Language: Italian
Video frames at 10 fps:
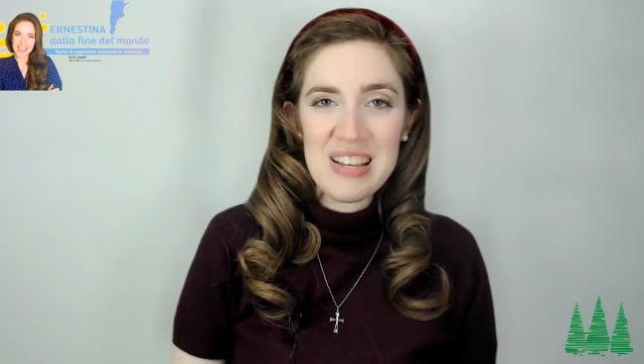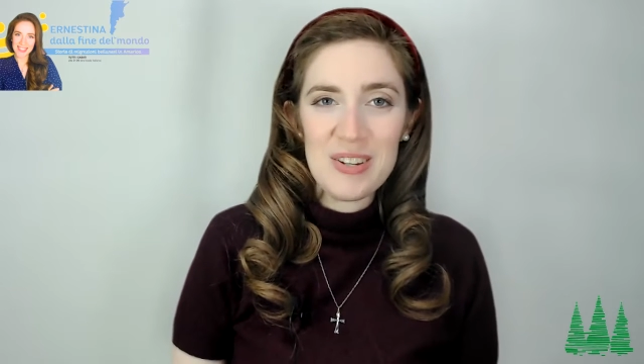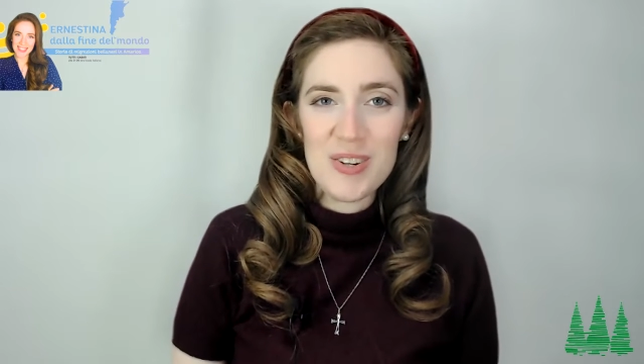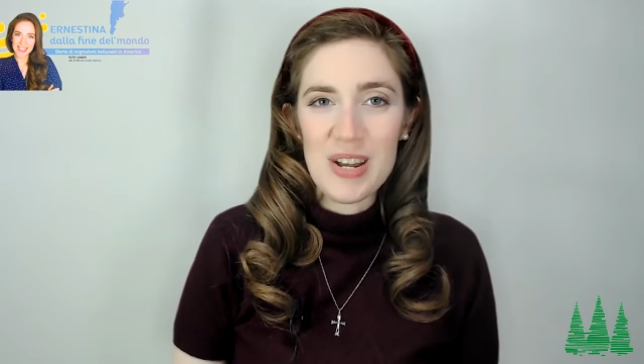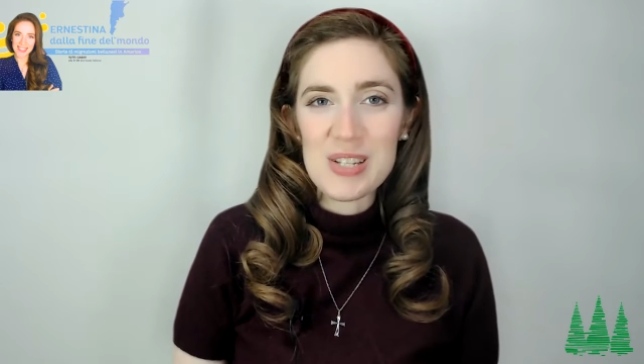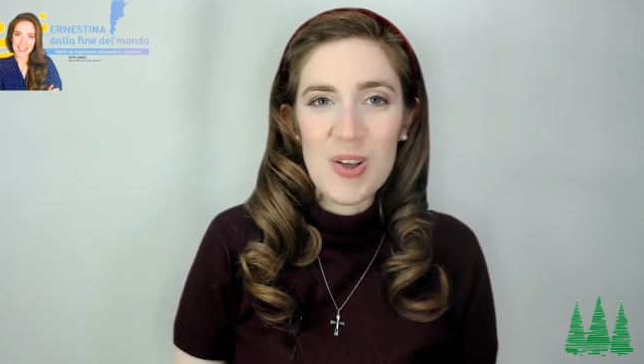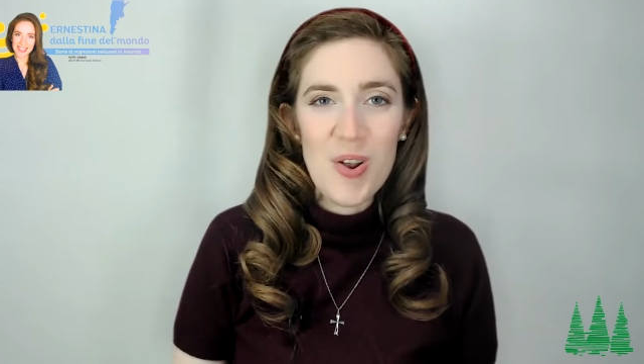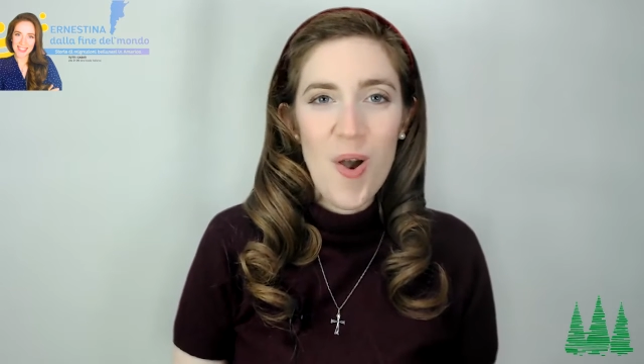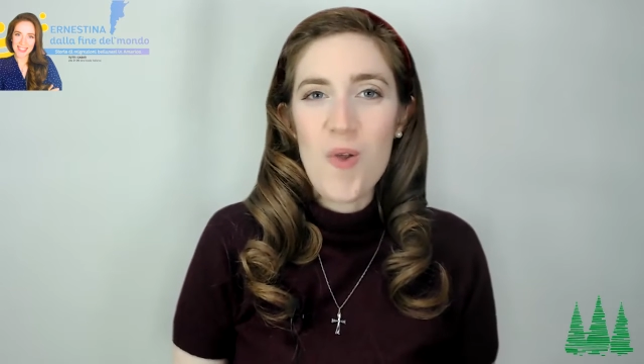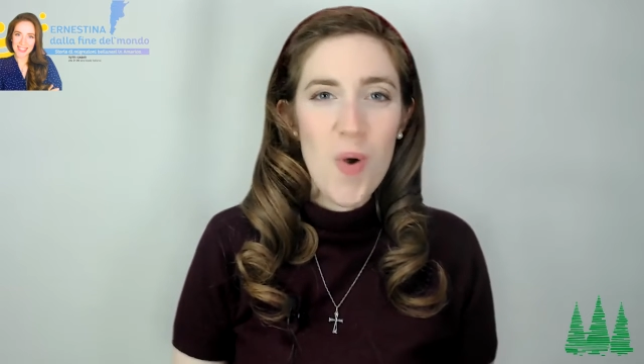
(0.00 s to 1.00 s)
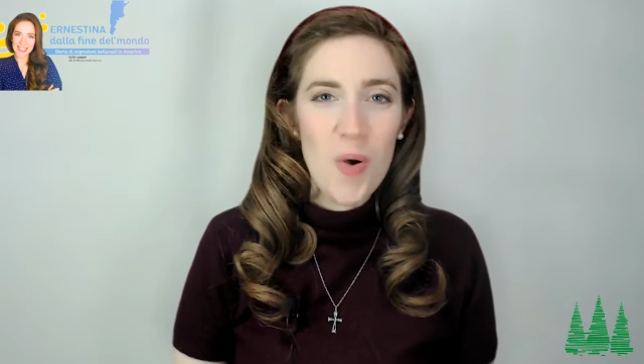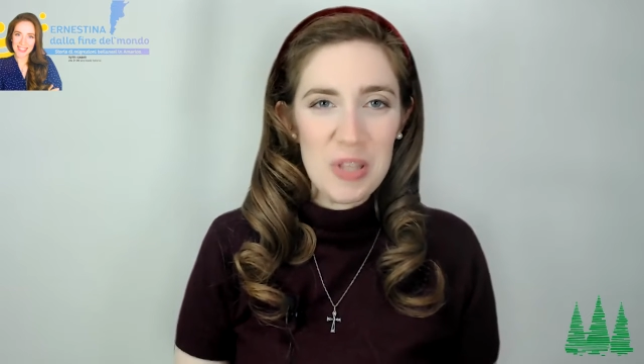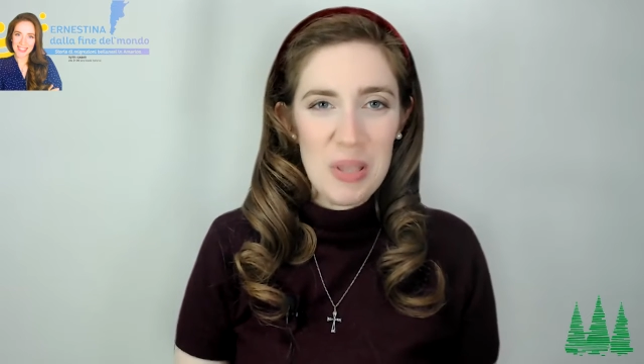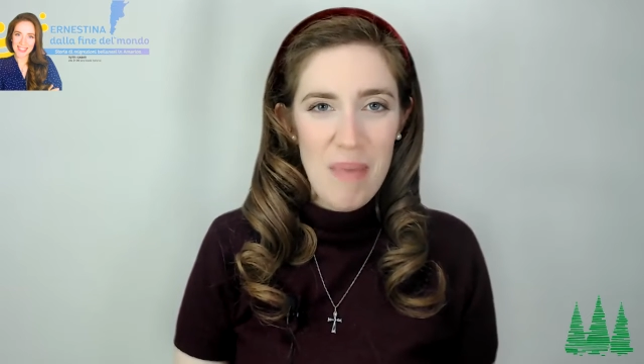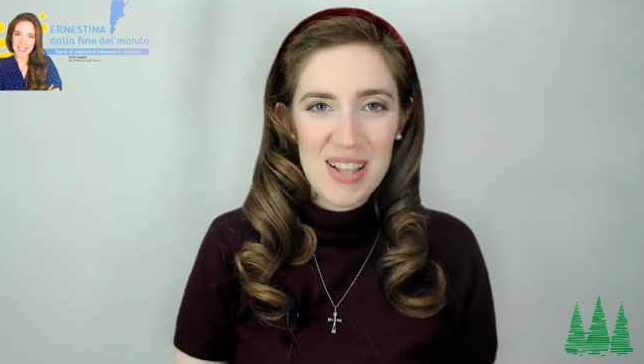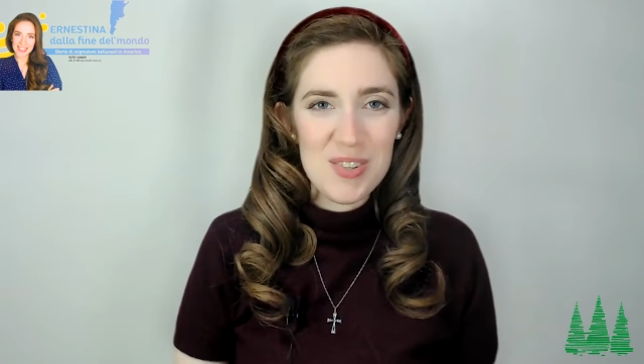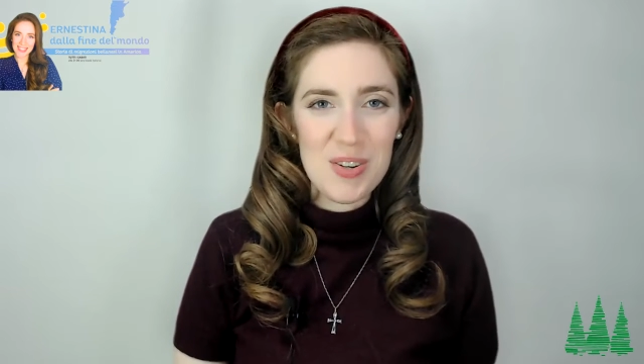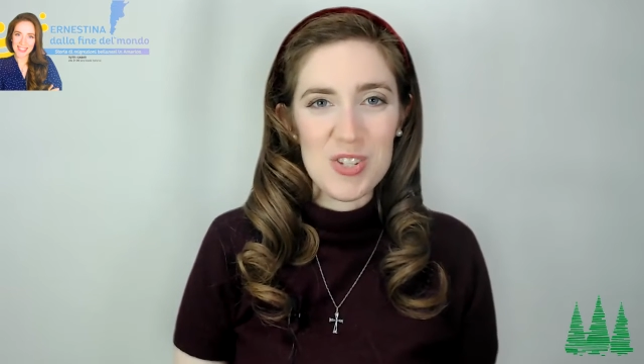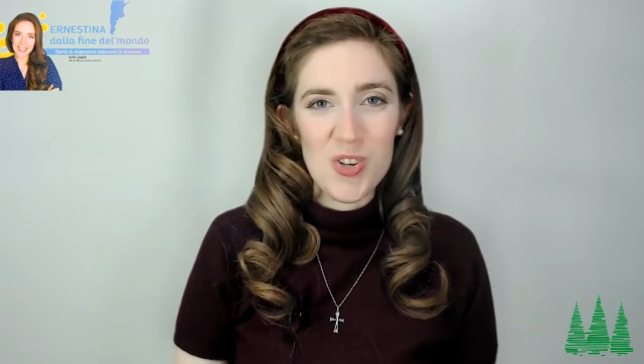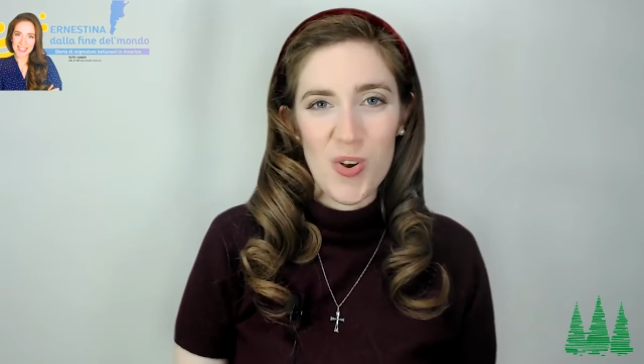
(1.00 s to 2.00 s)
Non è solo l'uovo di Pasqua
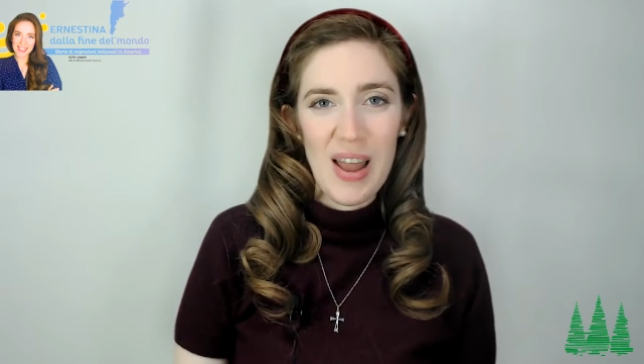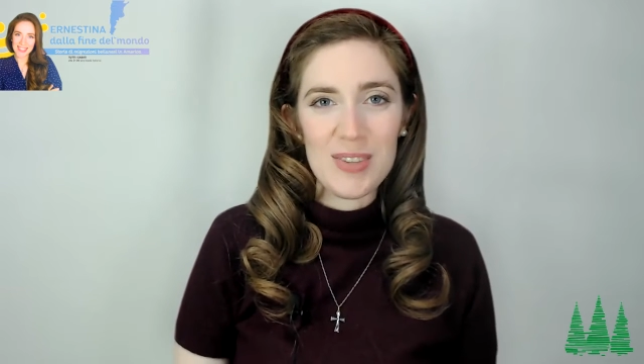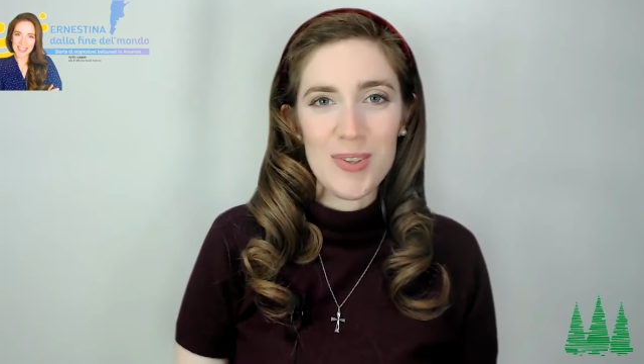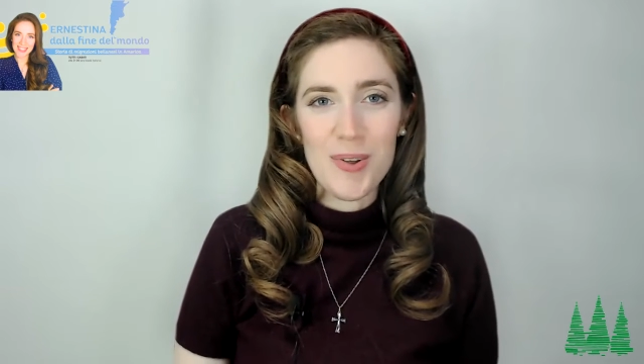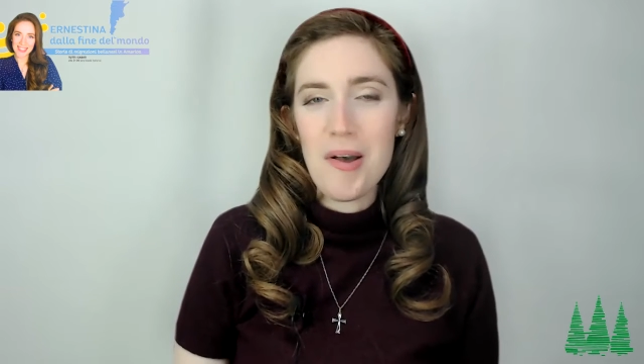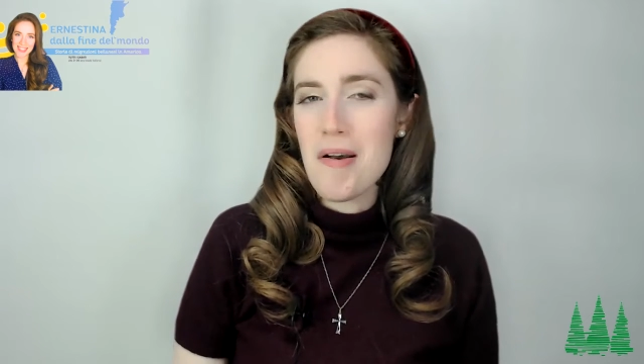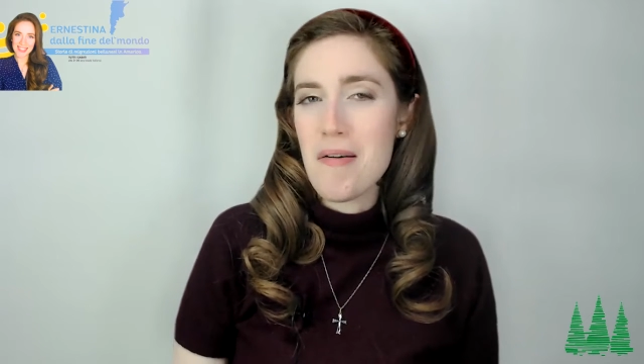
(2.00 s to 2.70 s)
di cioccolato,